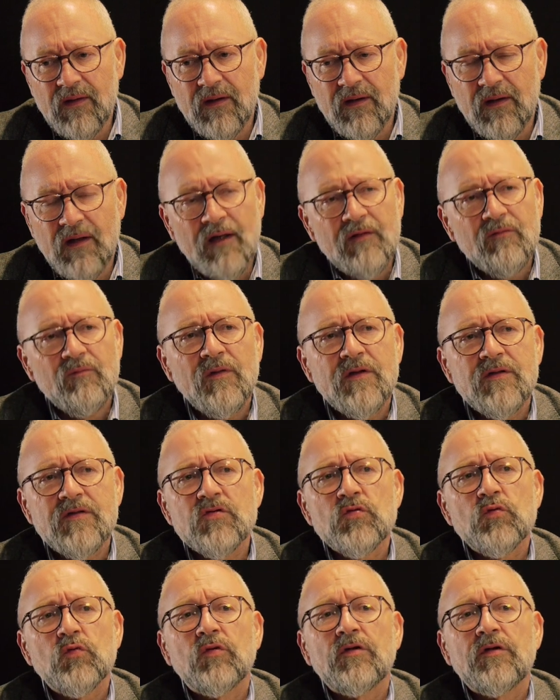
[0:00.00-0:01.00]
dann hat man
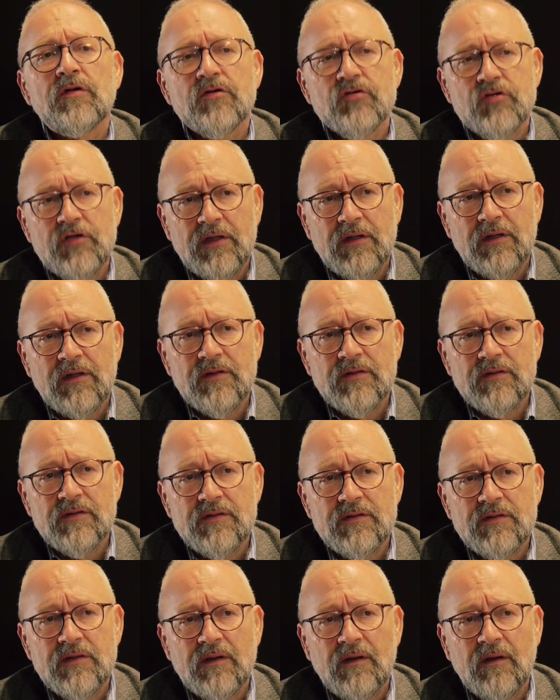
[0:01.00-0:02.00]
zu
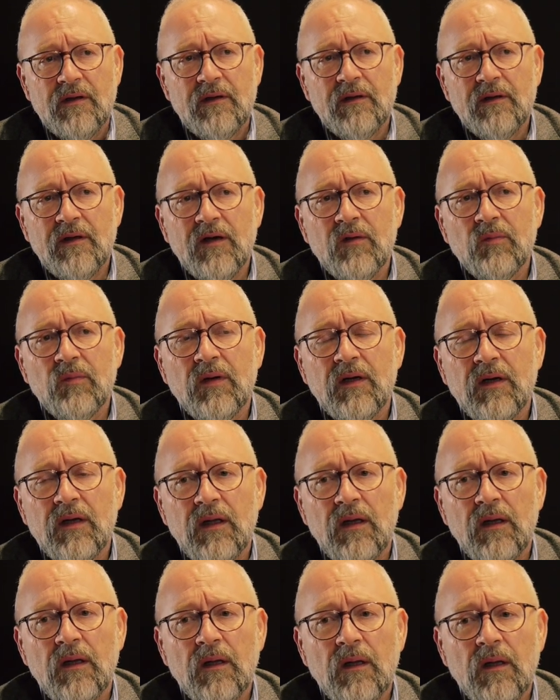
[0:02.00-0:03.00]
unterschiedliches
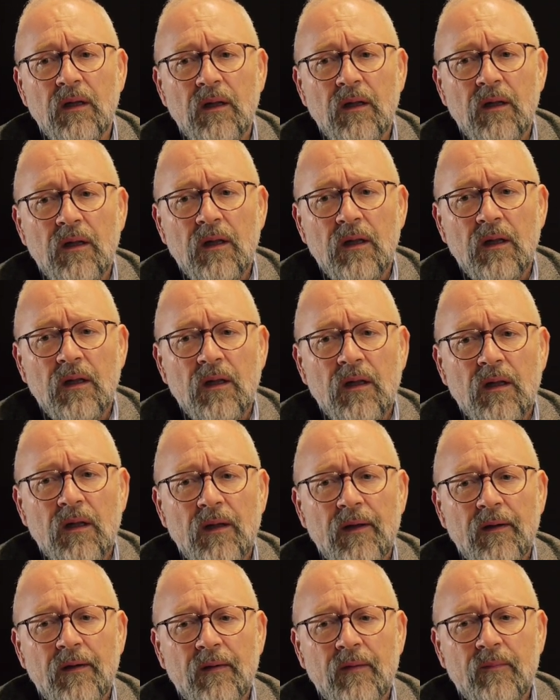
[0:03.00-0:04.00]
dabei.
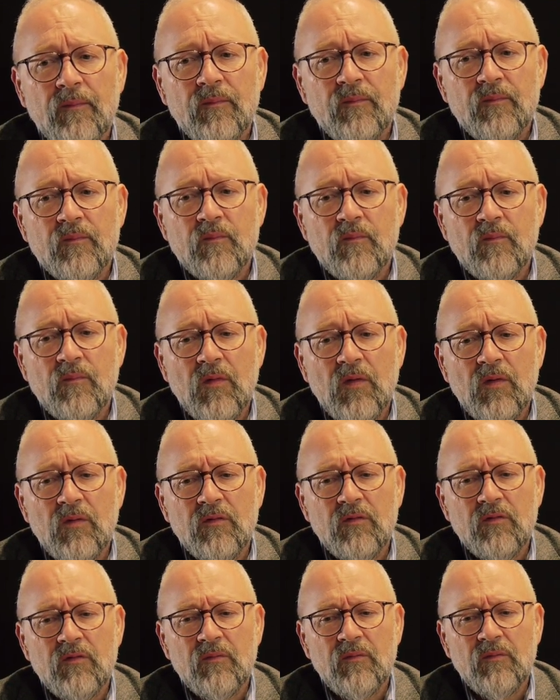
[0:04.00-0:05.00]
Ähm,
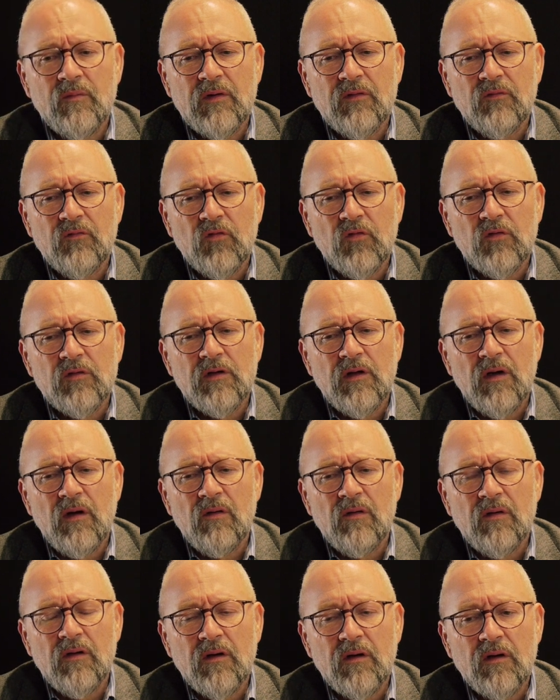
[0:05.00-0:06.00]
und man würde
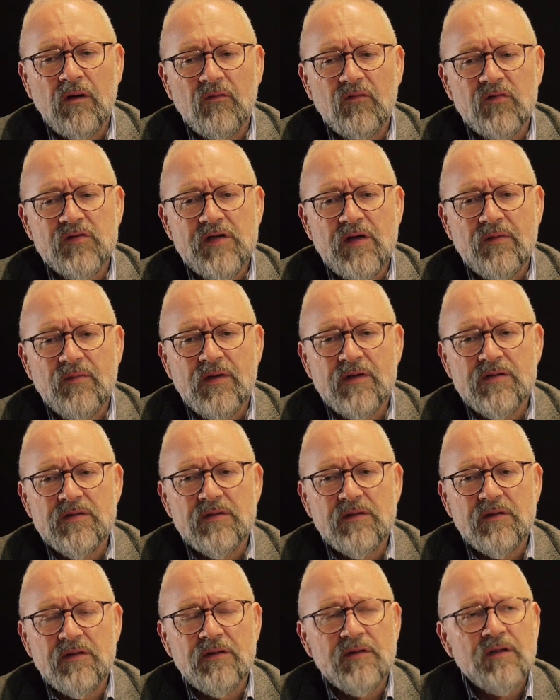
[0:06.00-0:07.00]
auch
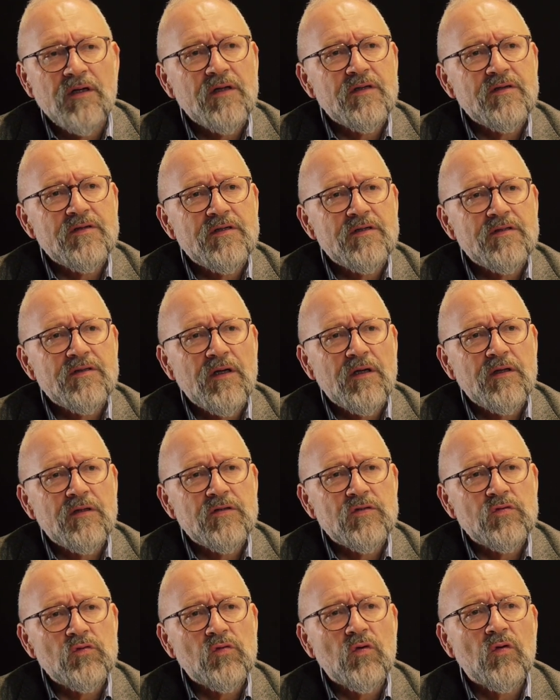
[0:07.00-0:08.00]
gewissermaßen den Nazis
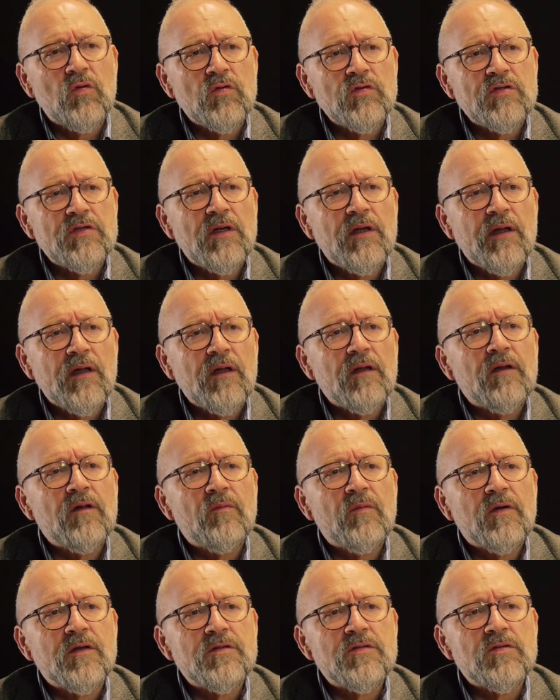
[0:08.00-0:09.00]
eine zu große
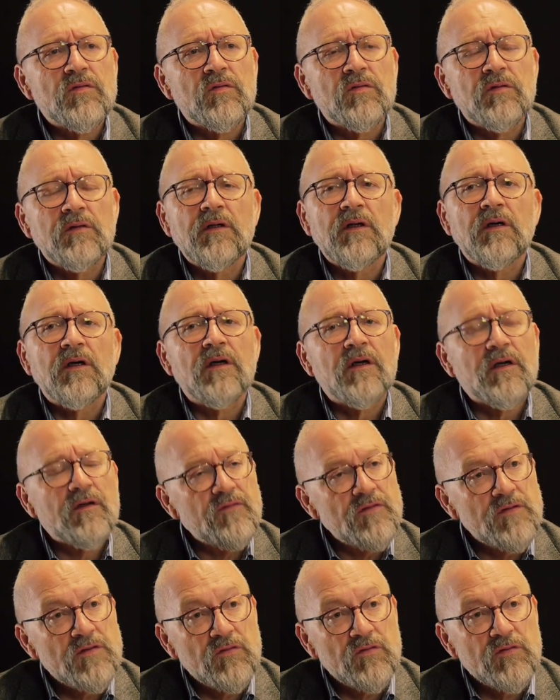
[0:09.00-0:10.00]
Legitimation ihrer
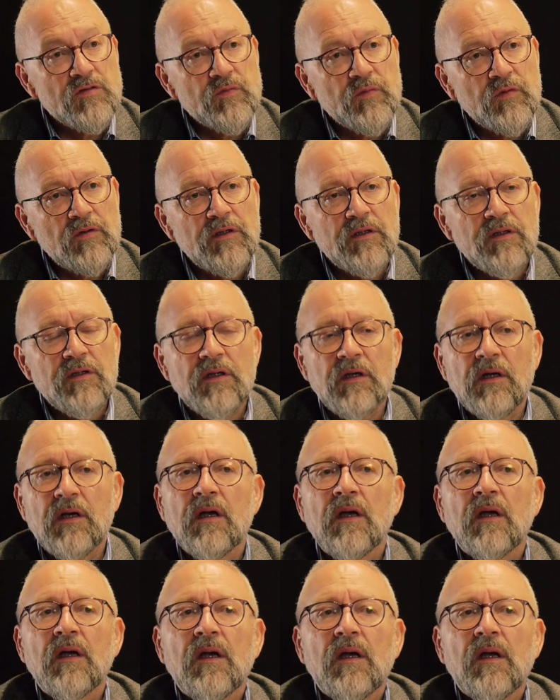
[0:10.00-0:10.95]
Revisionspolitik